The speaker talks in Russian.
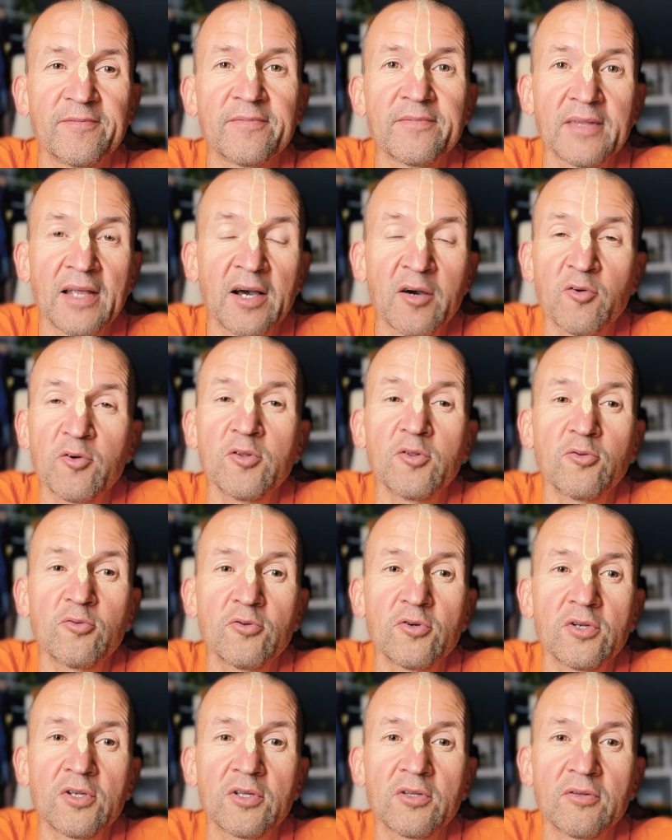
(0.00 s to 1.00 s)
Огонь
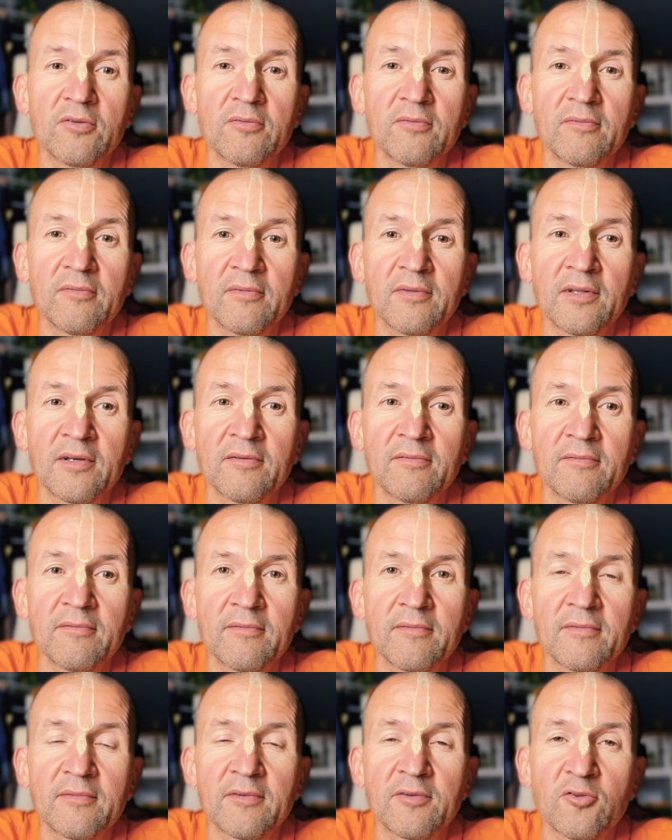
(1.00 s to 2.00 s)
тухнет.
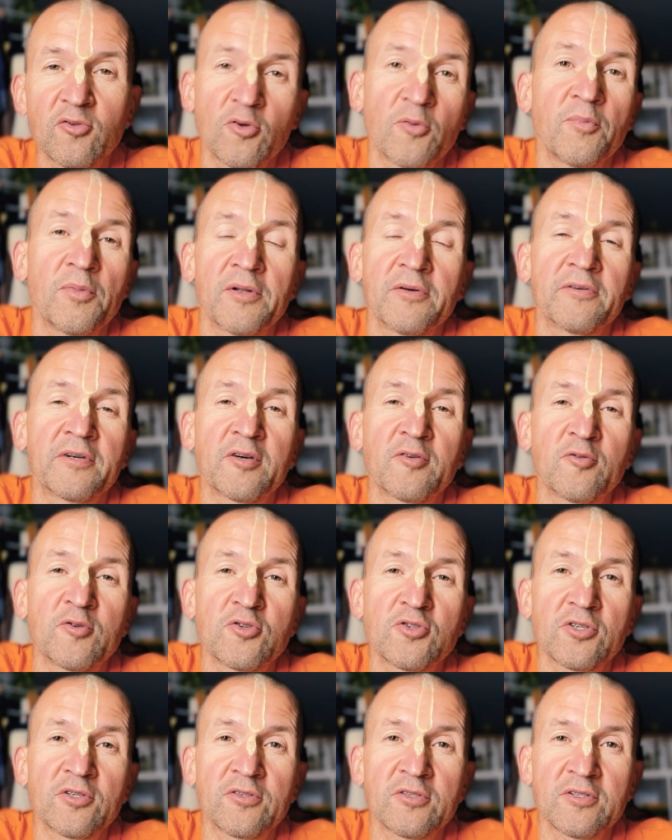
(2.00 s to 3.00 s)
Топливо
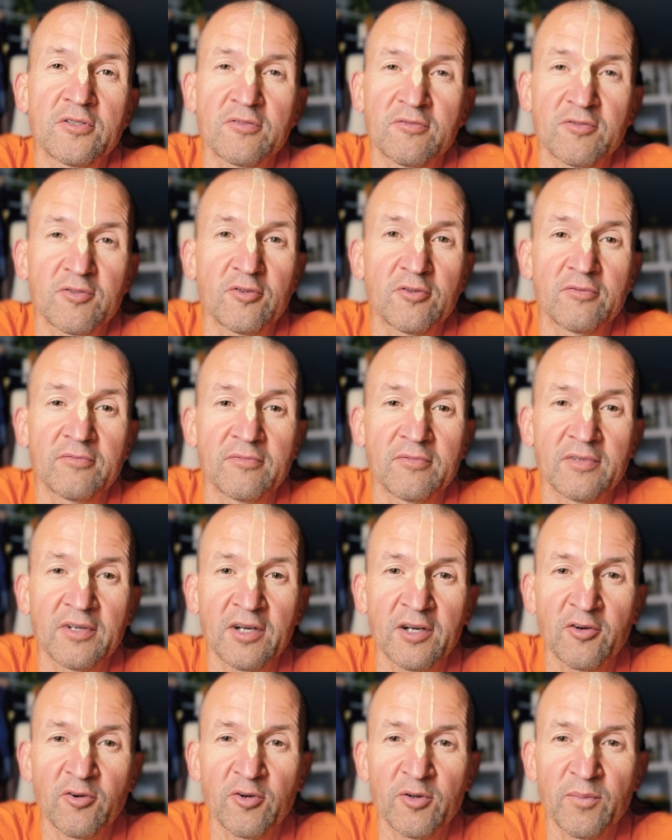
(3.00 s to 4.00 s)
кончилось. Все,
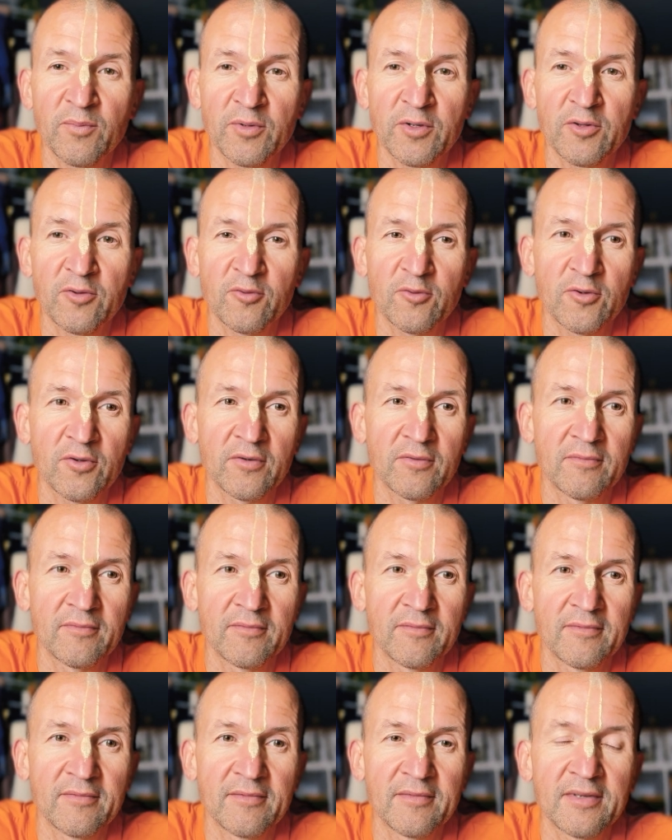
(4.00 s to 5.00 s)
огонь потух.
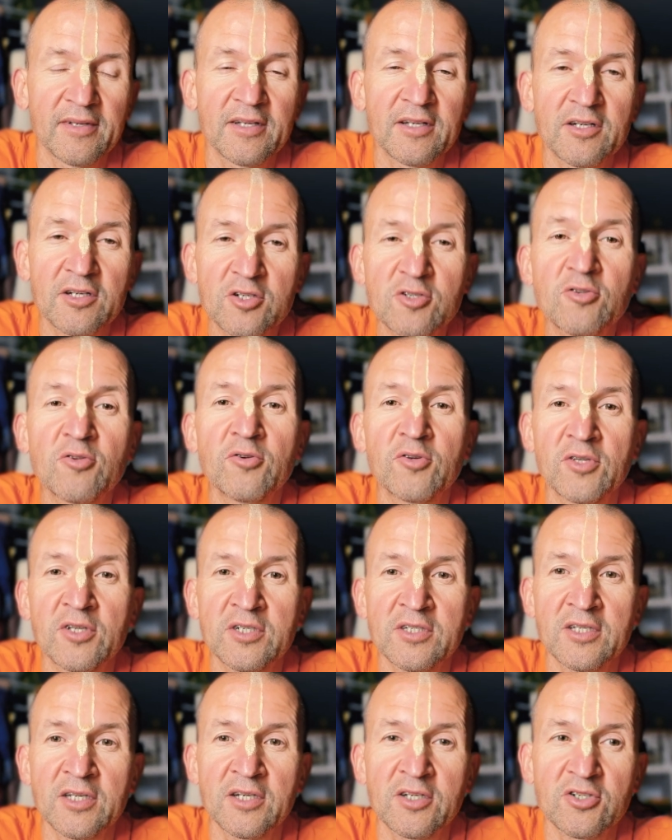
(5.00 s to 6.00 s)
Что это
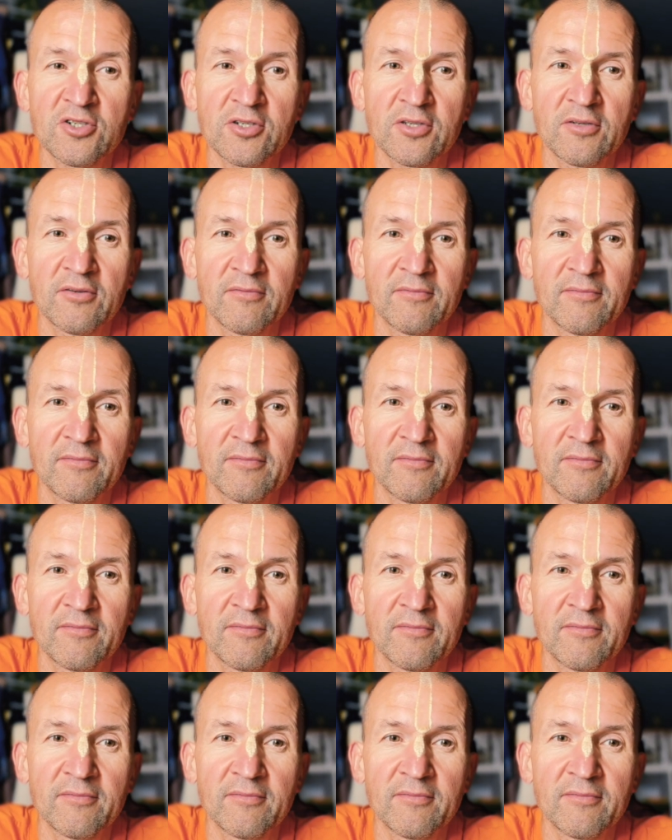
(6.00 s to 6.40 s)
значит?